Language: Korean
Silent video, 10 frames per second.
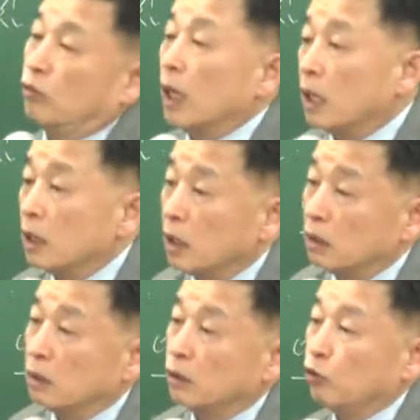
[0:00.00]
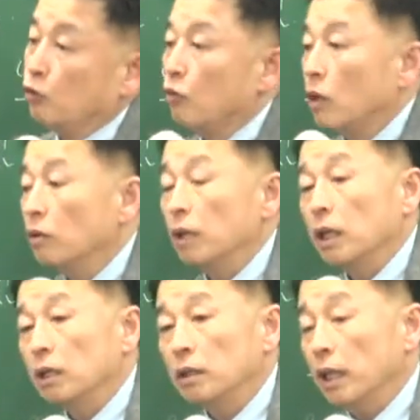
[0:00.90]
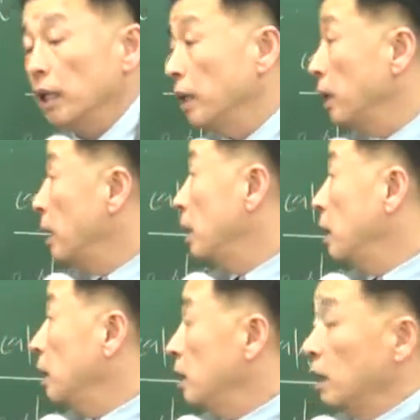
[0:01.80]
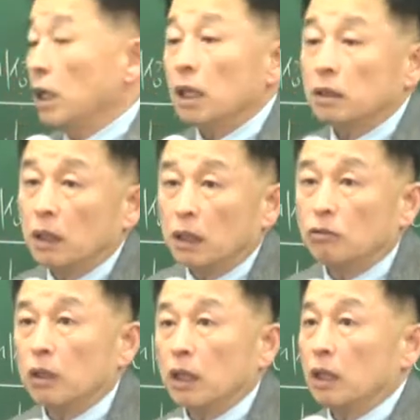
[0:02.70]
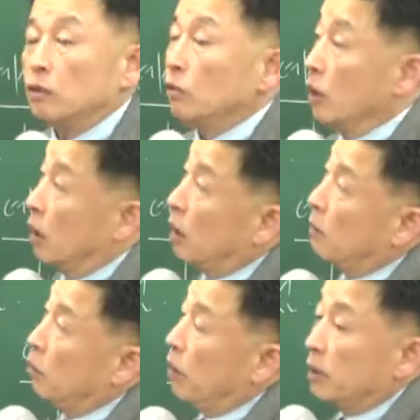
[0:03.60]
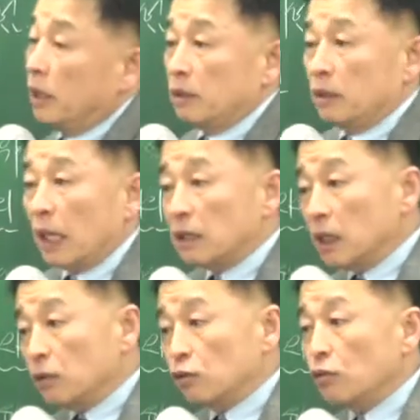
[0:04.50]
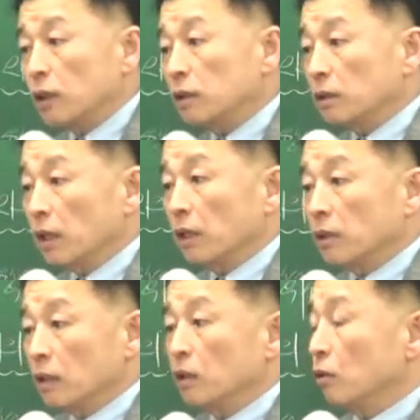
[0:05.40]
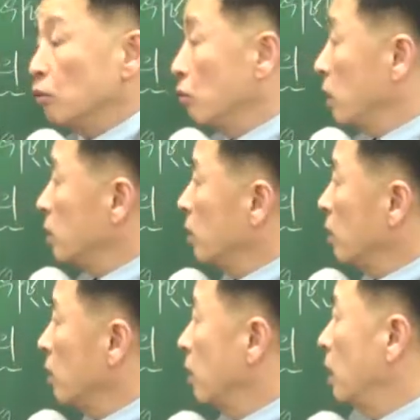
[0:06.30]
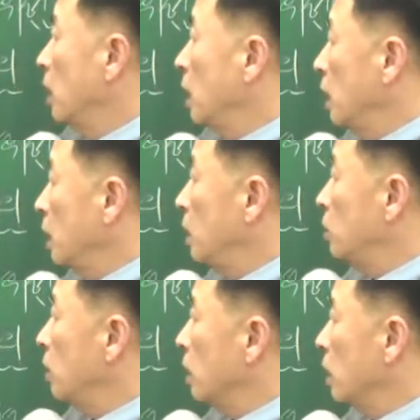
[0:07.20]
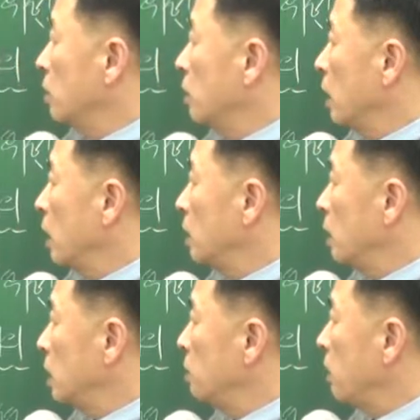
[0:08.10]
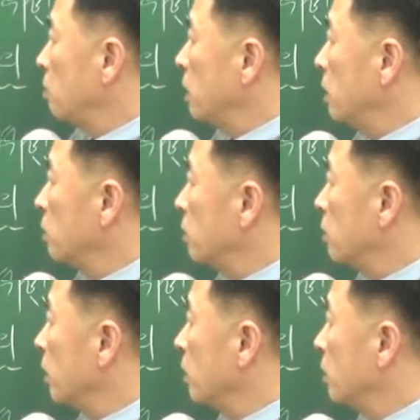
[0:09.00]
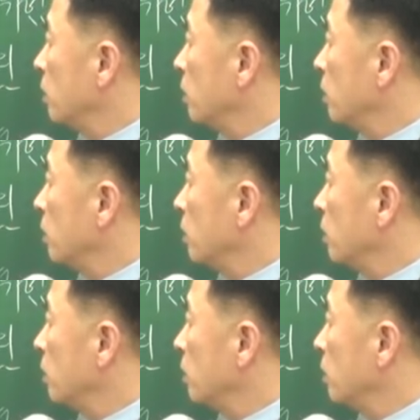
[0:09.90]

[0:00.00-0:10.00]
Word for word: 관광객들을 유코라고 얘기하는데 얘네가 그때 입국해가지고요. 아마 회사에서 단체로 들어왔을 거예요. 단체로 들어와서 인천에 가서 얘네들이 치맥 파티 했었어요.